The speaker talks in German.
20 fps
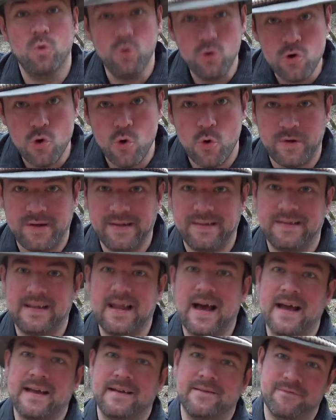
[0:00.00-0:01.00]
unnötig
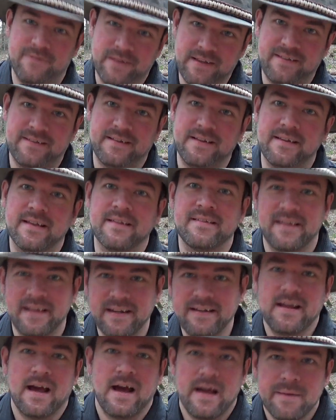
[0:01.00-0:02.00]
leiden, wichtig. Es
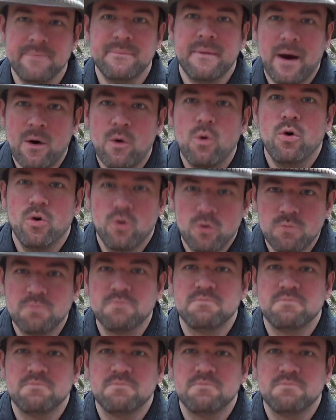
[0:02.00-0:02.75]
geht ja eben auch